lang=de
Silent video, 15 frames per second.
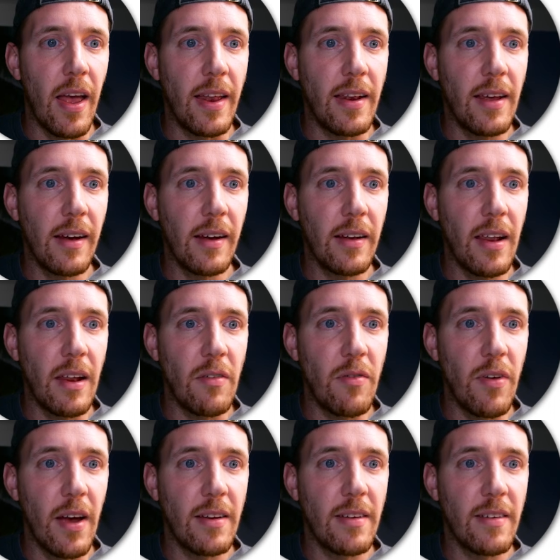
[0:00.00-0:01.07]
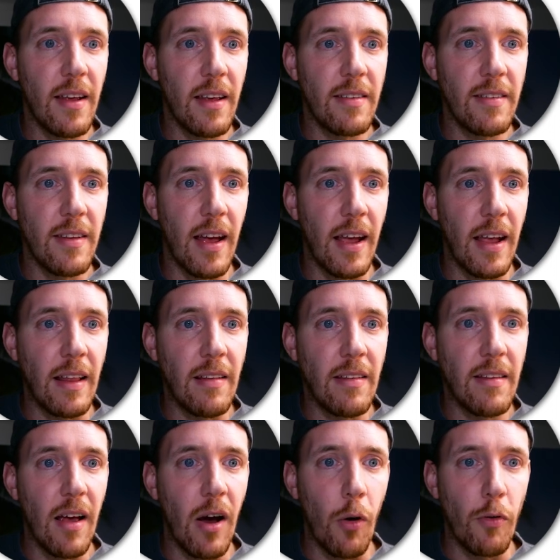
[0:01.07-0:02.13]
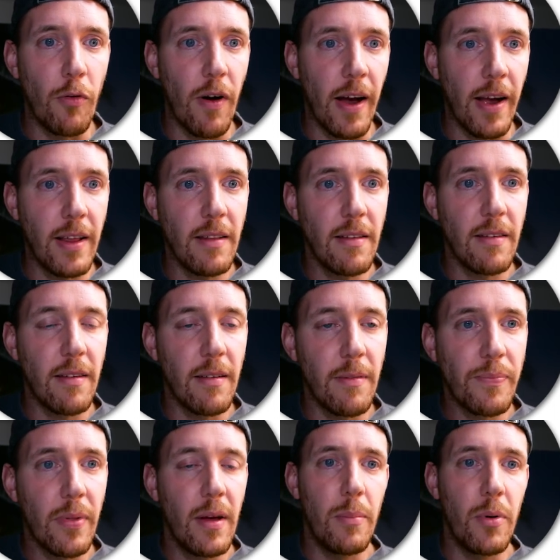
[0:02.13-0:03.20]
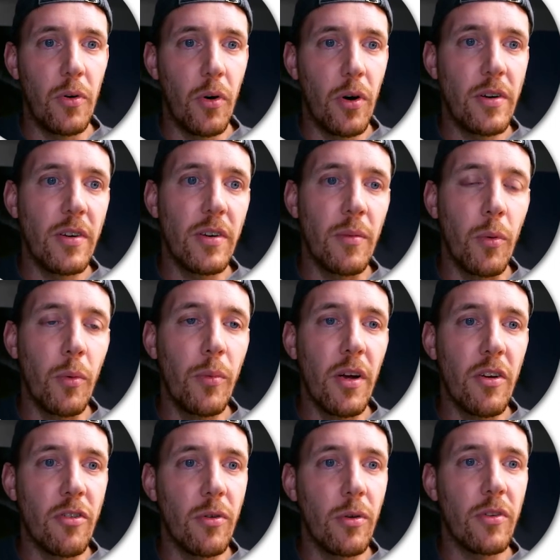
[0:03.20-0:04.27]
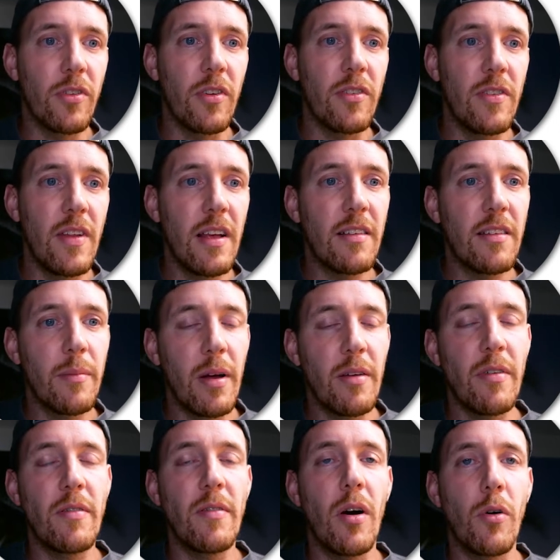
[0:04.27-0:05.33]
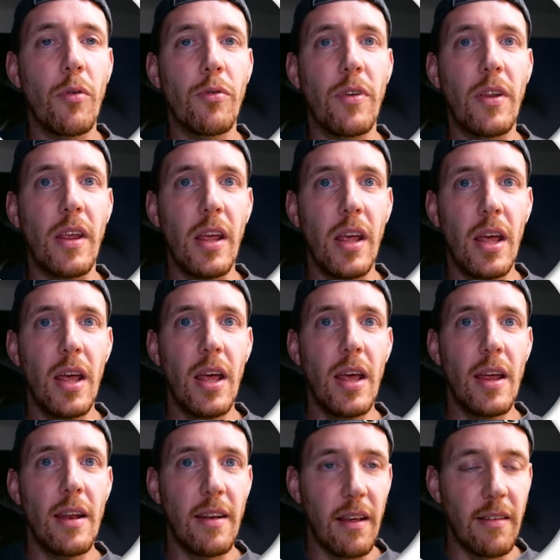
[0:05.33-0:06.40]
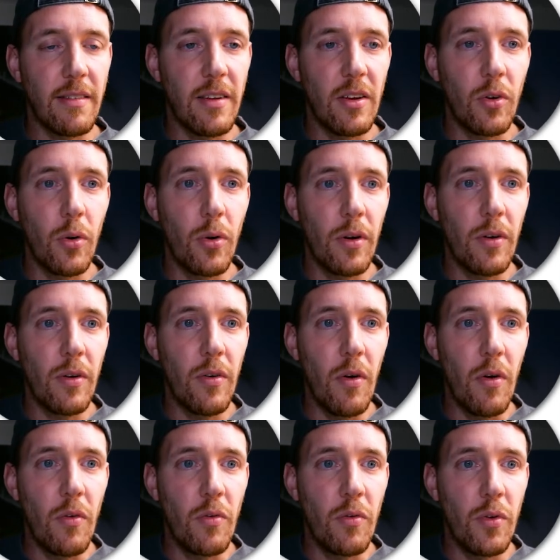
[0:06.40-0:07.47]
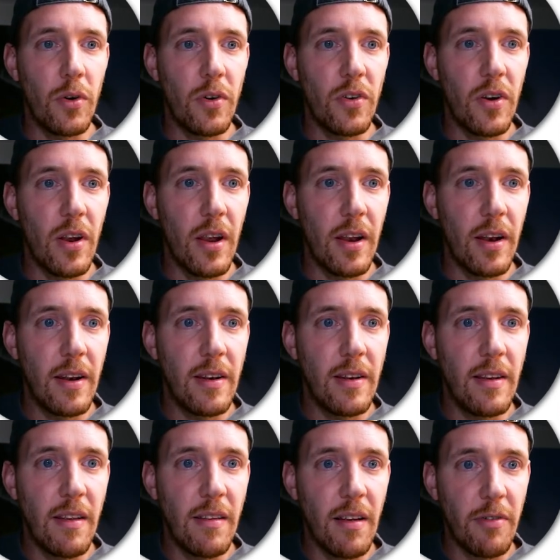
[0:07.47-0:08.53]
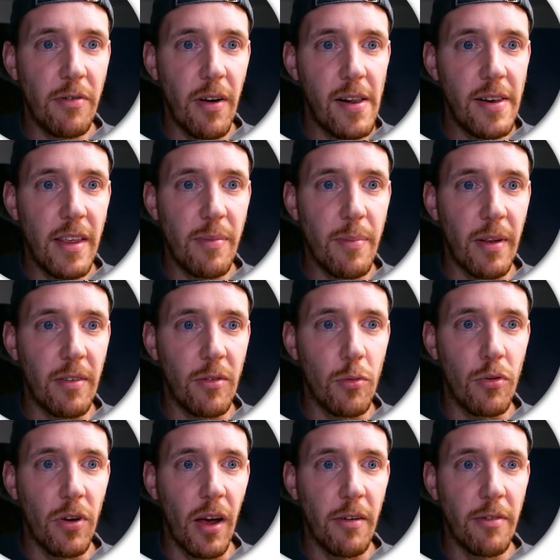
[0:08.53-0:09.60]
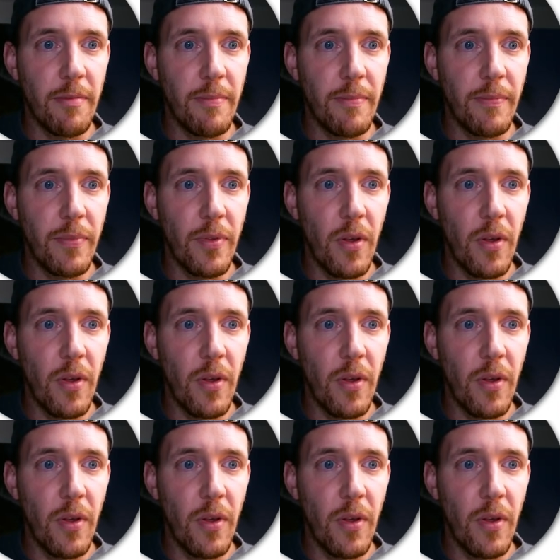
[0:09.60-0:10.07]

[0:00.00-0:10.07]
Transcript: ändere den Wert Taste 1 auf 1. Bedeutet im Umkehrschluss, das nächste Mal, wenn wir auf die Taste drücken, wird dieser Fall nicht mehr zutreffen